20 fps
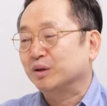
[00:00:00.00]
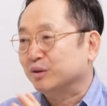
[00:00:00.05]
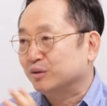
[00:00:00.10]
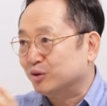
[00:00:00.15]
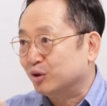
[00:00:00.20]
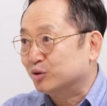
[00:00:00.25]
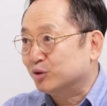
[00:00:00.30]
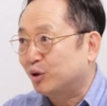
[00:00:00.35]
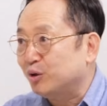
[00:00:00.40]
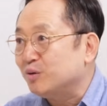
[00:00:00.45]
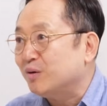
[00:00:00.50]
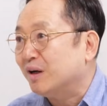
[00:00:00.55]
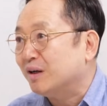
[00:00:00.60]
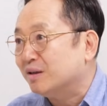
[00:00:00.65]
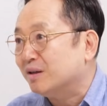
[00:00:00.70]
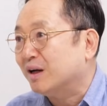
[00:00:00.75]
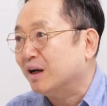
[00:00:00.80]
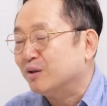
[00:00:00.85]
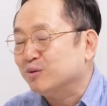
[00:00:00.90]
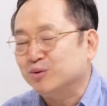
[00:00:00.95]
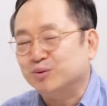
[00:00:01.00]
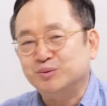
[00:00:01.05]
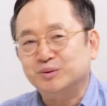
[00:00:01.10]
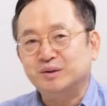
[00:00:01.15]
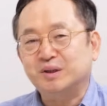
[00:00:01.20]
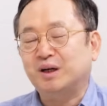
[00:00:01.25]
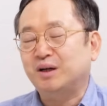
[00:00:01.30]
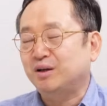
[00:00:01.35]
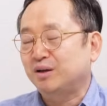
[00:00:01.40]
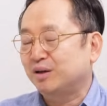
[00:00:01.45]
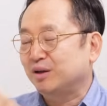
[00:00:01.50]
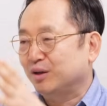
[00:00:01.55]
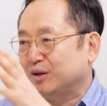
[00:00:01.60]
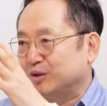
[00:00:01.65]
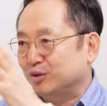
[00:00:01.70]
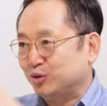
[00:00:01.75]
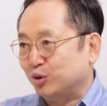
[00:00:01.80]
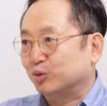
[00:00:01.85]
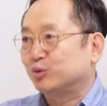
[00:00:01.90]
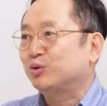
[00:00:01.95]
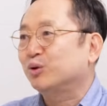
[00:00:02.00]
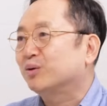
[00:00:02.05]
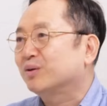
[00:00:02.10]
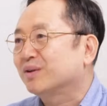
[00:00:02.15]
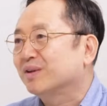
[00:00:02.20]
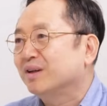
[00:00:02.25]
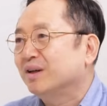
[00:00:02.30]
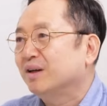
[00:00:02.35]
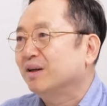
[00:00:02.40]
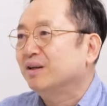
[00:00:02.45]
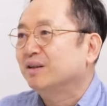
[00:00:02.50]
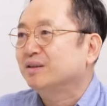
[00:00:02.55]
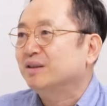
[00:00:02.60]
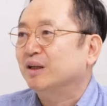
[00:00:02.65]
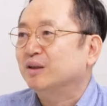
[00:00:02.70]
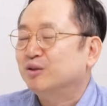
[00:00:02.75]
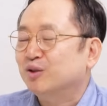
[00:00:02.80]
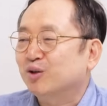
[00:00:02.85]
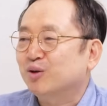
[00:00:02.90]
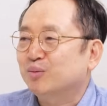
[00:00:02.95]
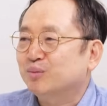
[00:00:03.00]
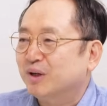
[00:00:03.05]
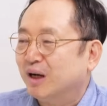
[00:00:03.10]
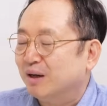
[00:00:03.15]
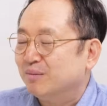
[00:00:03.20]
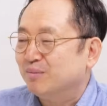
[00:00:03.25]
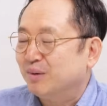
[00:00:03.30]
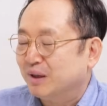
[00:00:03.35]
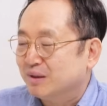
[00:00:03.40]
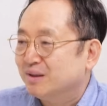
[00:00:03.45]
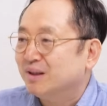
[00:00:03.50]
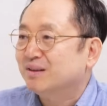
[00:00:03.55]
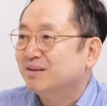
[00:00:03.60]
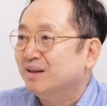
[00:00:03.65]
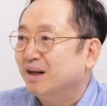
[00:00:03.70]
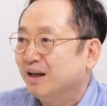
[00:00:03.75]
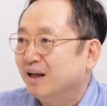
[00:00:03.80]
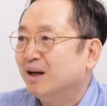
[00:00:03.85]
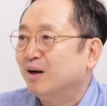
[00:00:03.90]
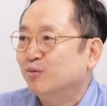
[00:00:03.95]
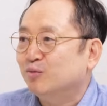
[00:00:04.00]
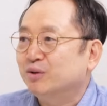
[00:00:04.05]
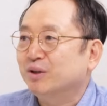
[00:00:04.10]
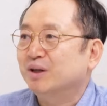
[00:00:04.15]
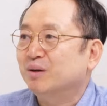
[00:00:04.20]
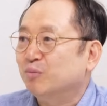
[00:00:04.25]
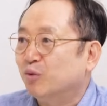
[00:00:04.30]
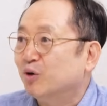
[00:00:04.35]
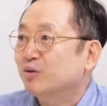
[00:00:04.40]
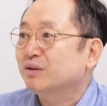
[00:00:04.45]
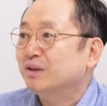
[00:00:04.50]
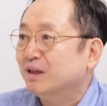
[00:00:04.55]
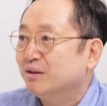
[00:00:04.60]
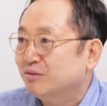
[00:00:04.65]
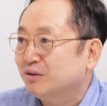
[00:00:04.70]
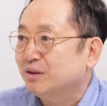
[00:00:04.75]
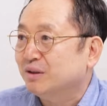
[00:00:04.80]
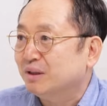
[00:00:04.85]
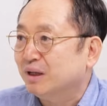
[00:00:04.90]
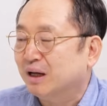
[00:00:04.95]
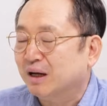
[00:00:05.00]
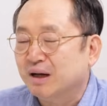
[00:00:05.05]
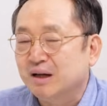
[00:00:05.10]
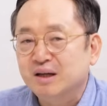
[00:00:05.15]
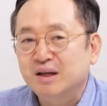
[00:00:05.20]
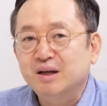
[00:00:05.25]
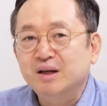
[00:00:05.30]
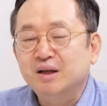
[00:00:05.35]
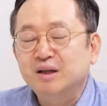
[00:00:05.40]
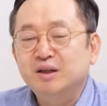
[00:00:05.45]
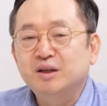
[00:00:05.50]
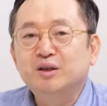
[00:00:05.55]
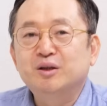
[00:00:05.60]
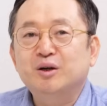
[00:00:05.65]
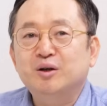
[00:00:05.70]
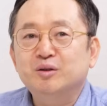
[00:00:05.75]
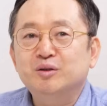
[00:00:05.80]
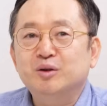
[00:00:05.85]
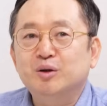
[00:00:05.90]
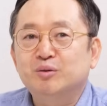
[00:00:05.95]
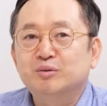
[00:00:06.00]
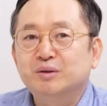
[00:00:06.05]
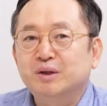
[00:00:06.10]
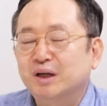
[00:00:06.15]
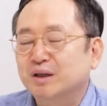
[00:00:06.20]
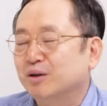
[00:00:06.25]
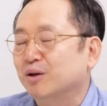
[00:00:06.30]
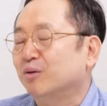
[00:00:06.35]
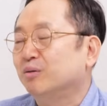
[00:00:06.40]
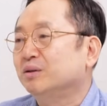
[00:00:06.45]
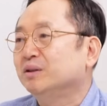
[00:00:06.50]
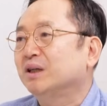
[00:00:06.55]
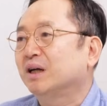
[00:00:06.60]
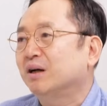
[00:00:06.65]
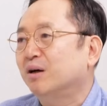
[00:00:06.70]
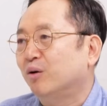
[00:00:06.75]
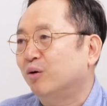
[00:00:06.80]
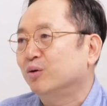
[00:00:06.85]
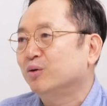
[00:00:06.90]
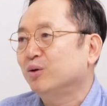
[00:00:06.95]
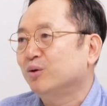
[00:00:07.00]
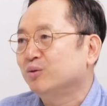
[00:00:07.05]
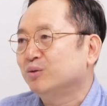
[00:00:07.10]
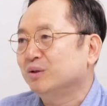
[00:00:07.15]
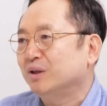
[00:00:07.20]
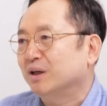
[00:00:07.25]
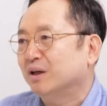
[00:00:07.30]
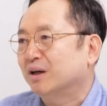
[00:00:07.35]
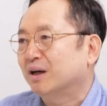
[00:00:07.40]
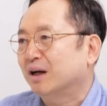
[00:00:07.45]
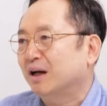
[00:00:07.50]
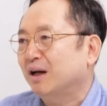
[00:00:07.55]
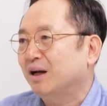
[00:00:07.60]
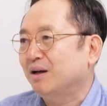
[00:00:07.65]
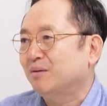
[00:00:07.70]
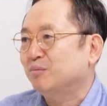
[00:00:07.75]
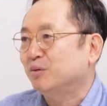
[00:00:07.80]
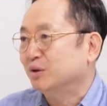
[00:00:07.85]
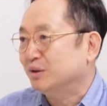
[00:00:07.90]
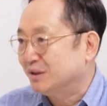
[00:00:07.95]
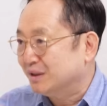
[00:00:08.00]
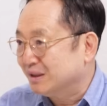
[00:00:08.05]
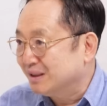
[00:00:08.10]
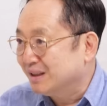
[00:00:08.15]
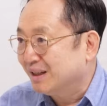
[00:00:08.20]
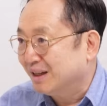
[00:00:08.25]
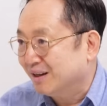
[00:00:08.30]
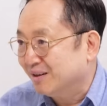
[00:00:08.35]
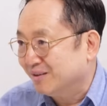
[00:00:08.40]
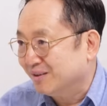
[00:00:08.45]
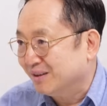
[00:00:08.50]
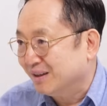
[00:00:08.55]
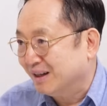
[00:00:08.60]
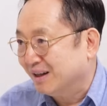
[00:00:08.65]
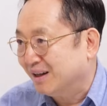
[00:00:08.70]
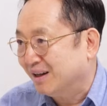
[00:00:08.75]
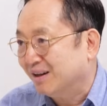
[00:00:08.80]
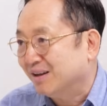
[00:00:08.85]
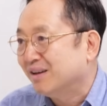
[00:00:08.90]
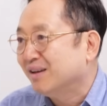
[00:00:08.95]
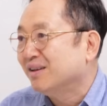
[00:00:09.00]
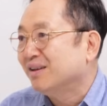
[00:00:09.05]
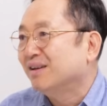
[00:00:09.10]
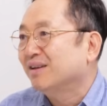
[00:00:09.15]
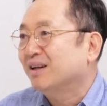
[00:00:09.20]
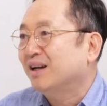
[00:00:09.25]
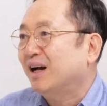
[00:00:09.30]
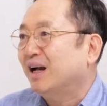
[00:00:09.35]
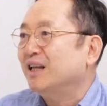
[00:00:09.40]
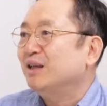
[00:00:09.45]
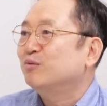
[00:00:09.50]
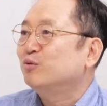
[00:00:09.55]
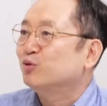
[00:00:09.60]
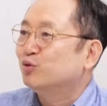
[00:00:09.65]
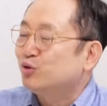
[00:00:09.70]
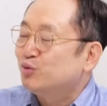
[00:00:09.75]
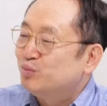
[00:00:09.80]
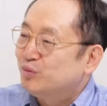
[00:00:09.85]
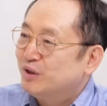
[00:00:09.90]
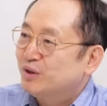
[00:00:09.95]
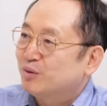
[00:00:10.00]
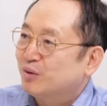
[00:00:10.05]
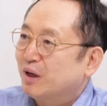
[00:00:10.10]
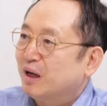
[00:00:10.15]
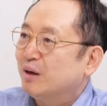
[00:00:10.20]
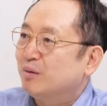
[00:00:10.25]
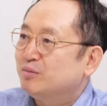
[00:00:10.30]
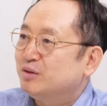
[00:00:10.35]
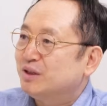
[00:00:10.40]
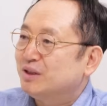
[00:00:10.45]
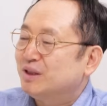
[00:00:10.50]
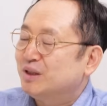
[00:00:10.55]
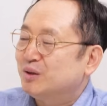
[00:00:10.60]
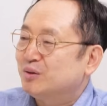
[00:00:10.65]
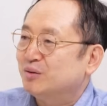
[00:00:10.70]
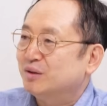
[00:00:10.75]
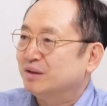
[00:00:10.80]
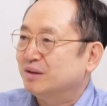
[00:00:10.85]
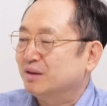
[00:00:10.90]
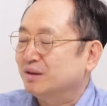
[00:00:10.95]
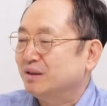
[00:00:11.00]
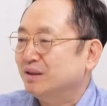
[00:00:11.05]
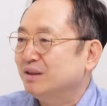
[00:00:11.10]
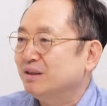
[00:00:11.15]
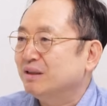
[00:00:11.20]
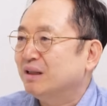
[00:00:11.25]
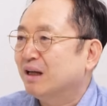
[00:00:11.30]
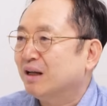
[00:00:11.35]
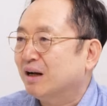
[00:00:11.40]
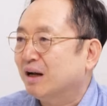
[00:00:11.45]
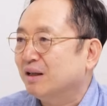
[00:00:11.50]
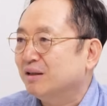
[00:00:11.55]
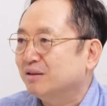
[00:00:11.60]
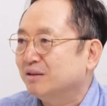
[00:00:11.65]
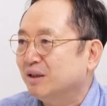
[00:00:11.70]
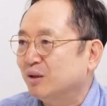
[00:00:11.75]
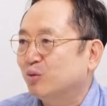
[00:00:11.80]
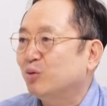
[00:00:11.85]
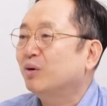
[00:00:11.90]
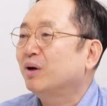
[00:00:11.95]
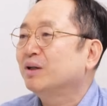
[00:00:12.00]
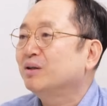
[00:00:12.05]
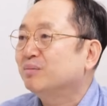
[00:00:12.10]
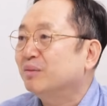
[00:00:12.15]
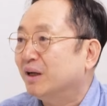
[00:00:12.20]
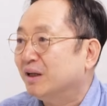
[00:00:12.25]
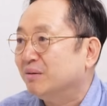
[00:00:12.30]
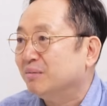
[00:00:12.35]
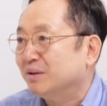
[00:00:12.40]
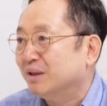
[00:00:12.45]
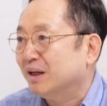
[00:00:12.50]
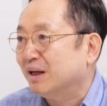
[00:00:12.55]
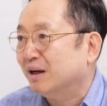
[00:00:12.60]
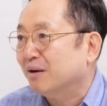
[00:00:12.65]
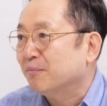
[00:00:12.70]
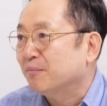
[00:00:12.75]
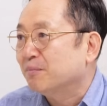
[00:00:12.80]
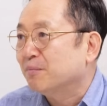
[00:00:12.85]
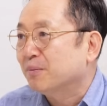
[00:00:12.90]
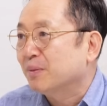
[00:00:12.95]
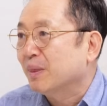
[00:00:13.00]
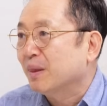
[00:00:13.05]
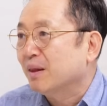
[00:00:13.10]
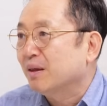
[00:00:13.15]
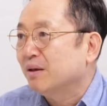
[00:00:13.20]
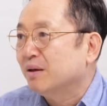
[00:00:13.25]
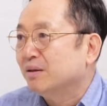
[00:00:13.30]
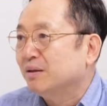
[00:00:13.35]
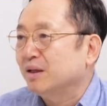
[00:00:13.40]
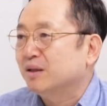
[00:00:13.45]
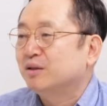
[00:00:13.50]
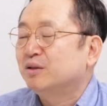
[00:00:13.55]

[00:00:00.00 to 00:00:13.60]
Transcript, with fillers: 저 철강을 가져오거나 저쪽 제철업을 아, 박살을 내야 우리가 먹고 살수 음. 있다. 이런 경우가 경제가 어려우니까 뭐 친다거나 아니면 국민을 화합시키기 위해서 친다라는 데 통하는 말입니다. 근데